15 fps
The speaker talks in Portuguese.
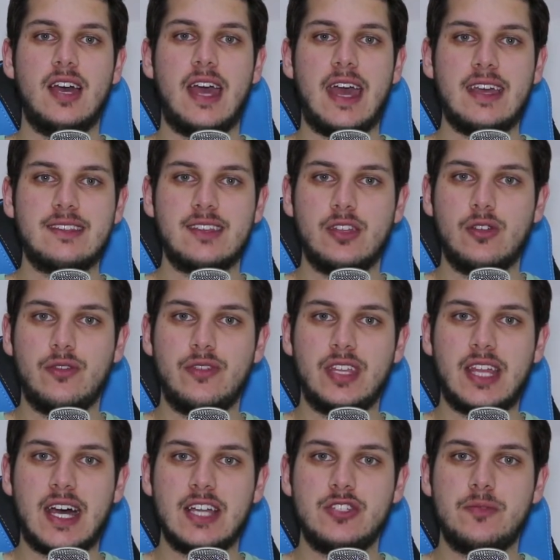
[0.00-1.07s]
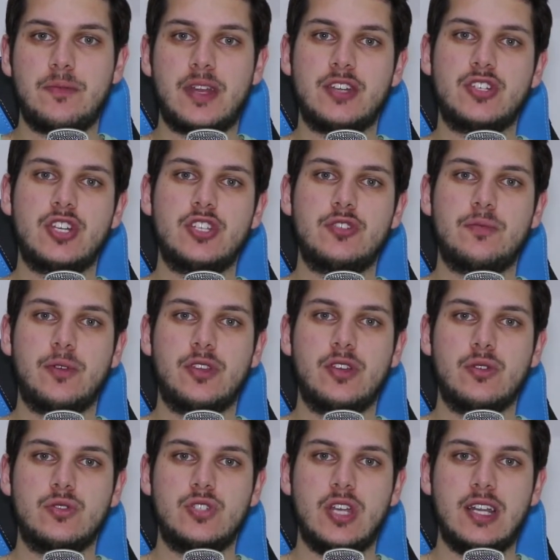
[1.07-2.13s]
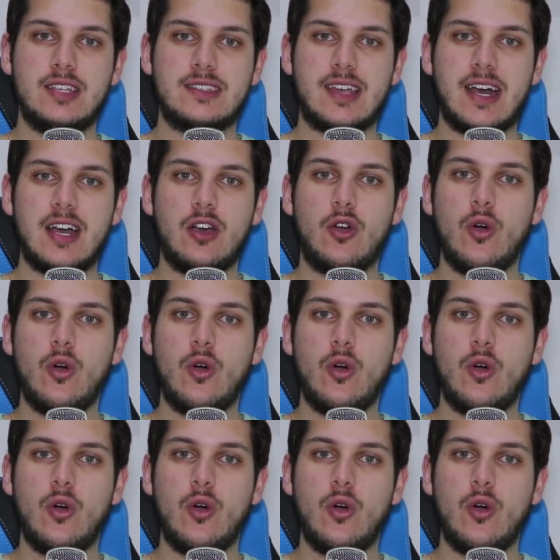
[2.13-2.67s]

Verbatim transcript: essa novidade para a gente poder utilizar